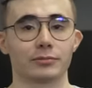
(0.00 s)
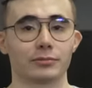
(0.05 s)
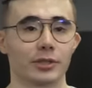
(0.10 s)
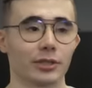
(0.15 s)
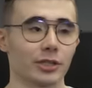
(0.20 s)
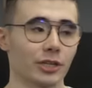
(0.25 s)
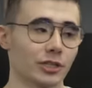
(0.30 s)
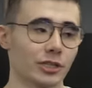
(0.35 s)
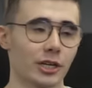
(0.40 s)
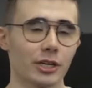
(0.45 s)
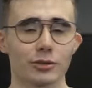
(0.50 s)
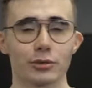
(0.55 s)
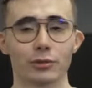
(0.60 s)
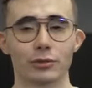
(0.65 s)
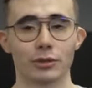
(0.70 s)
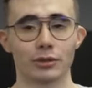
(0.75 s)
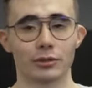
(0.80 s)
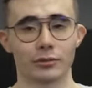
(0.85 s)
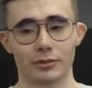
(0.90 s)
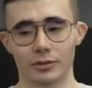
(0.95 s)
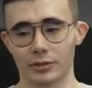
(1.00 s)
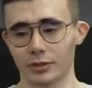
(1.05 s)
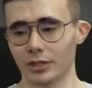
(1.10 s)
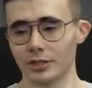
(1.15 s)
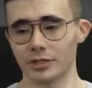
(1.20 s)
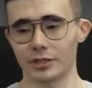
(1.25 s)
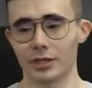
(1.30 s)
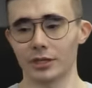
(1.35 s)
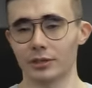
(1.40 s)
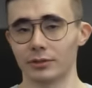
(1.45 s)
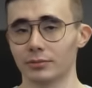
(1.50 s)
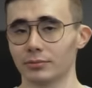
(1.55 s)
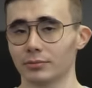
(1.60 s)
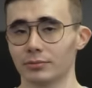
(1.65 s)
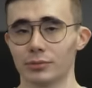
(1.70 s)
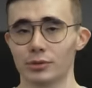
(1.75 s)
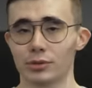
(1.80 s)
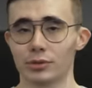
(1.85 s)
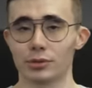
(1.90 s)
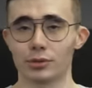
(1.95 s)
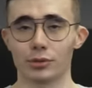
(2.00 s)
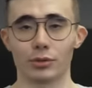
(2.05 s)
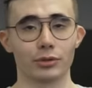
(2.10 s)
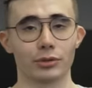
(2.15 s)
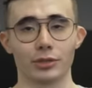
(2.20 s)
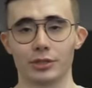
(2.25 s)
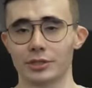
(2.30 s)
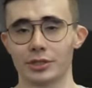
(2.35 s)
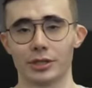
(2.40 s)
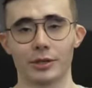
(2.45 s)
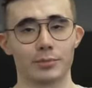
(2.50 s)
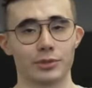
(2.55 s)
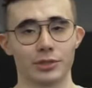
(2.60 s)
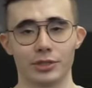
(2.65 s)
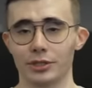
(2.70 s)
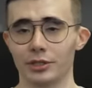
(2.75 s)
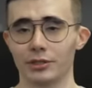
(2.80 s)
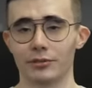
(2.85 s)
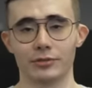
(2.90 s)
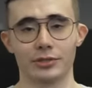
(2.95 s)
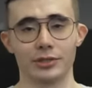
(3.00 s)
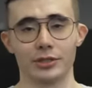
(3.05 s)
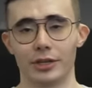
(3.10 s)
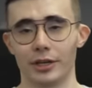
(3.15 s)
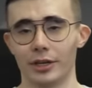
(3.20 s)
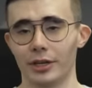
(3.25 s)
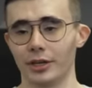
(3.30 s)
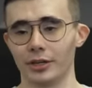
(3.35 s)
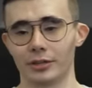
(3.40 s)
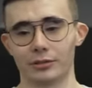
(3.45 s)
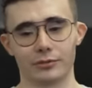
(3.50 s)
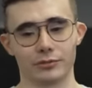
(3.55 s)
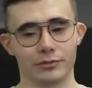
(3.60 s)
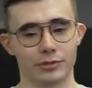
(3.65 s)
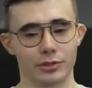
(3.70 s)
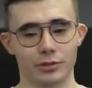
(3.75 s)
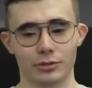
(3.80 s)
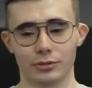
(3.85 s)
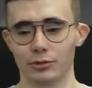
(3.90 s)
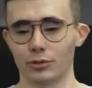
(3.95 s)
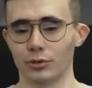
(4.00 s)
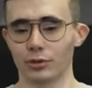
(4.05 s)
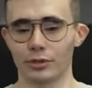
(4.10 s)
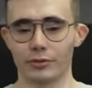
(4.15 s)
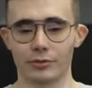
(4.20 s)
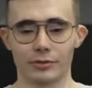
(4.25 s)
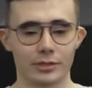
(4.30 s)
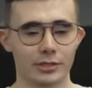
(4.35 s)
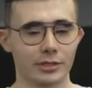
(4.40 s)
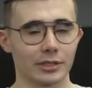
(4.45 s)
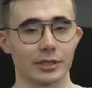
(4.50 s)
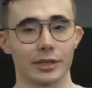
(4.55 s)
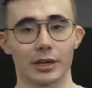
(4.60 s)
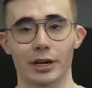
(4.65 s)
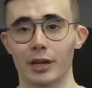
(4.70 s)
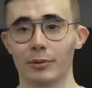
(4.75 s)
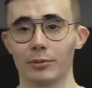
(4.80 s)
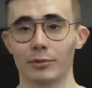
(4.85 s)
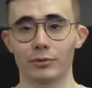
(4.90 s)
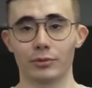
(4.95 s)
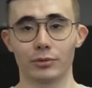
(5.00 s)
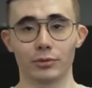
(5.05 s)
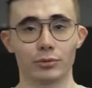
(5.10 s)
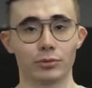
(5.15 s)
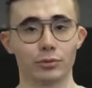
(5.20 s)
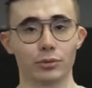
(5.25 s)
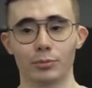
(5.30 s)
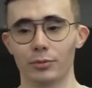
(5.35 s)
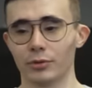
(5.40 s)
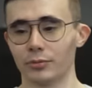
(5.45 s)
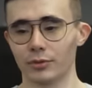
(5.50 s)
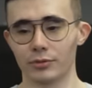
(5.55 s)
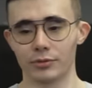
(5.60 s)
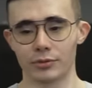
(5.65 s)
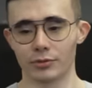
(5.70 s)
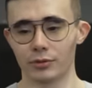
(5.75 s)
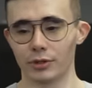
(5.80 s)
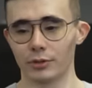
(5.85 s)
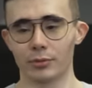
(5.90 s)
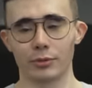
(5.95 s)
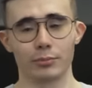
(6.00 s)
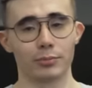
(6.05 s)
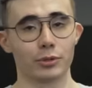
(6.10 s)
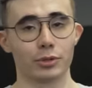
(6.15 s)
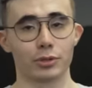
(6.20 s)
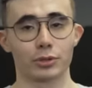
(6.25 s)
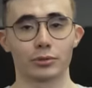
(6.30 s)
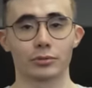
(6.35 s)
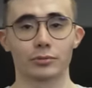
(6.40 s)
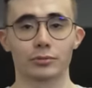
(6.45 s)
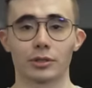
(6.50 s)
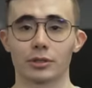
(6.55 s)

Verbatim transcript: Они жаждут этого, хотят сотни сообщений в Директ, в ТикТоке, в Инстаграме, в Ютубе мне все время пишут.